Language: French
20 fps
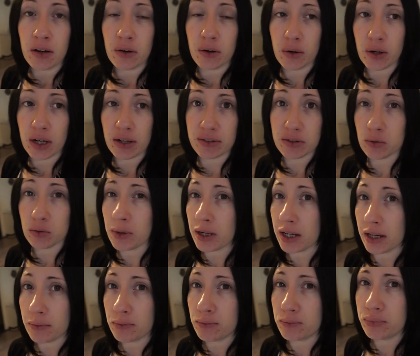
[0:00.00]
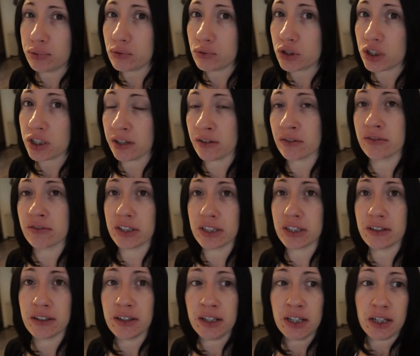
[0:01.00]
elle avait du mal à bouger en
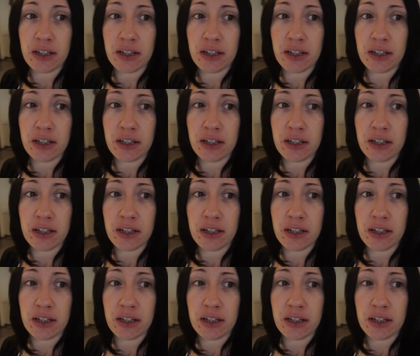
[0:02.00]
fait.